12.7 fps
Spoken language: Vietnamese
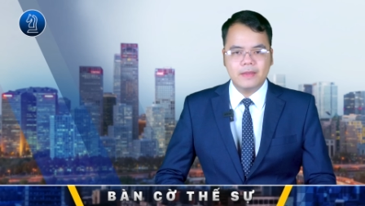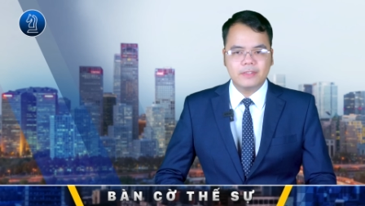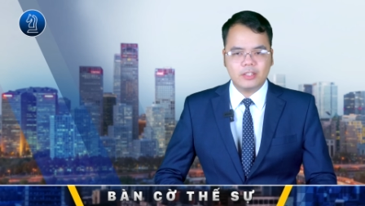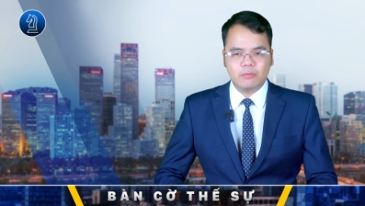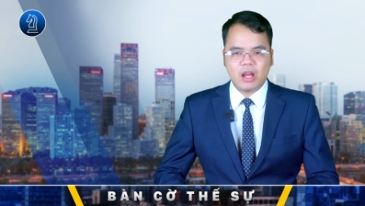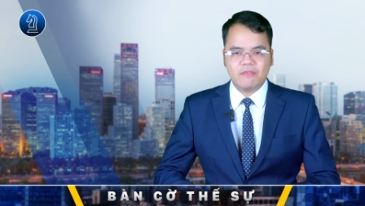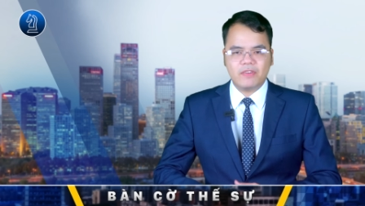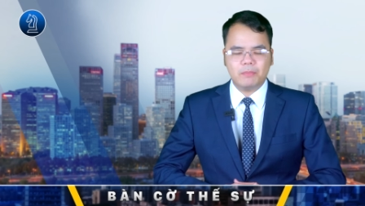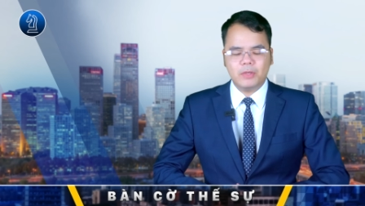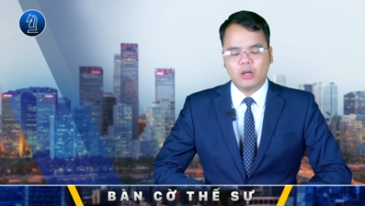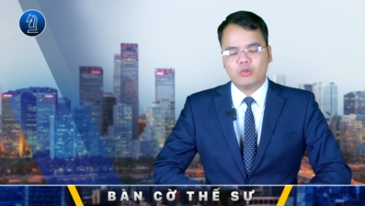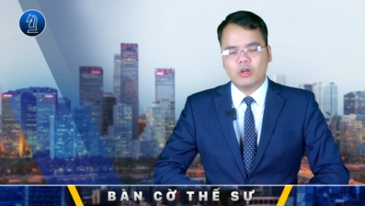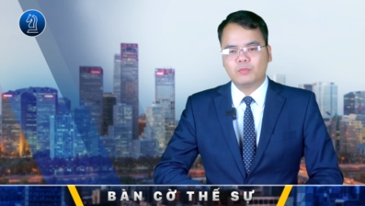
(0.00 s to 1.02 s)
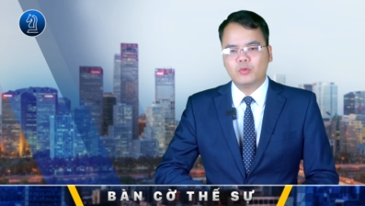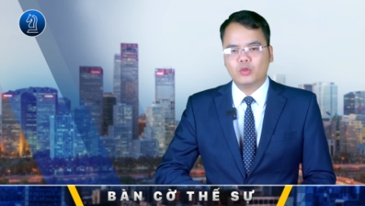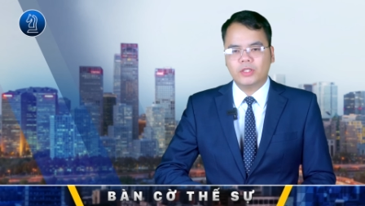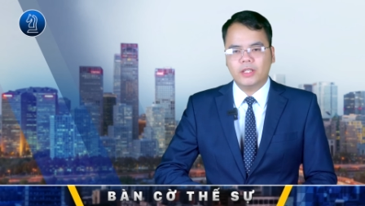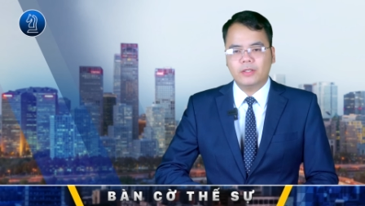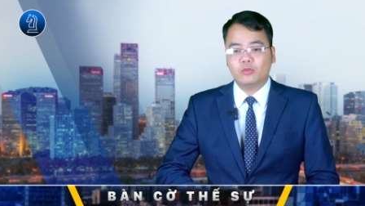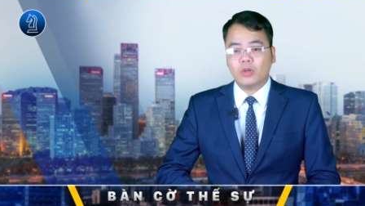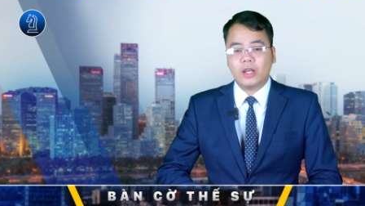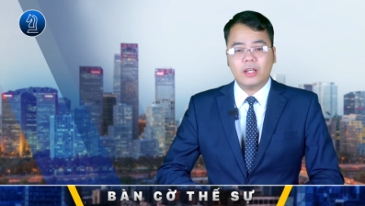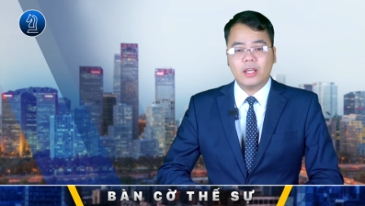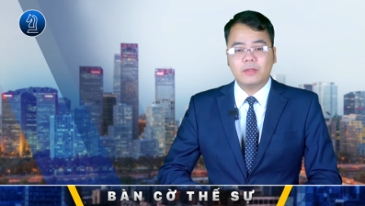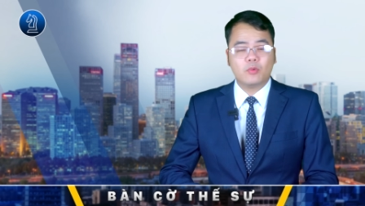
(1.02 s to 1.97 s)
Trong bài phát biểu của ông Putin toát
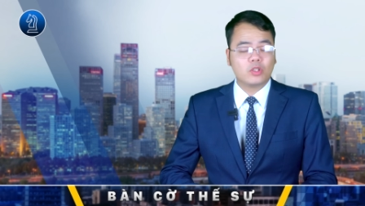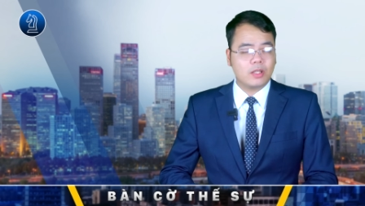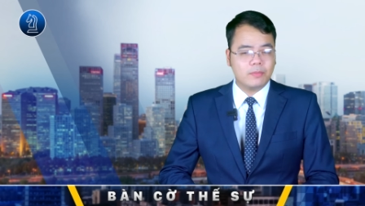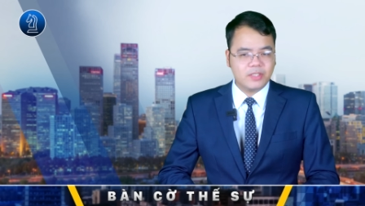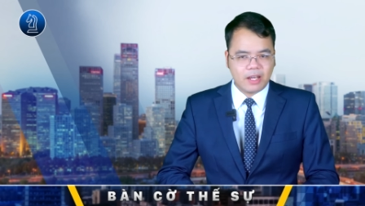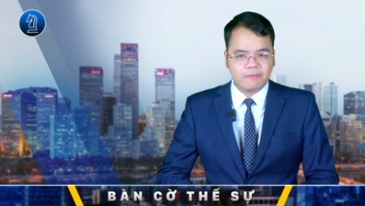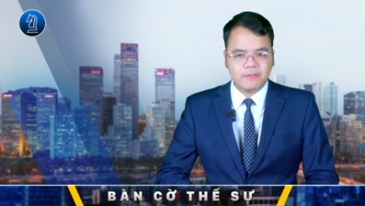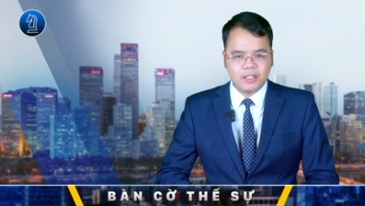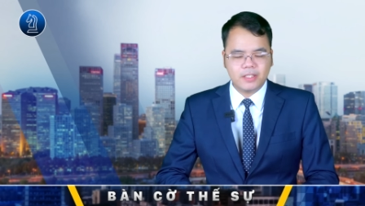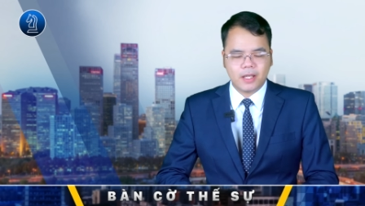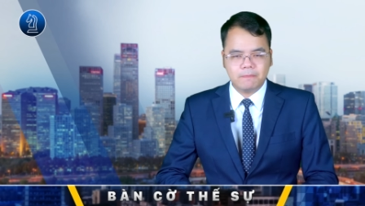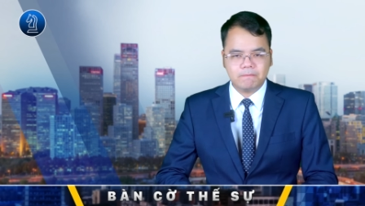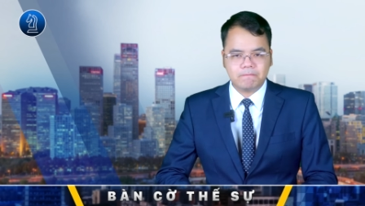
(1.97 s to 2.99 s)
lên một tâm trạng phấn chấn.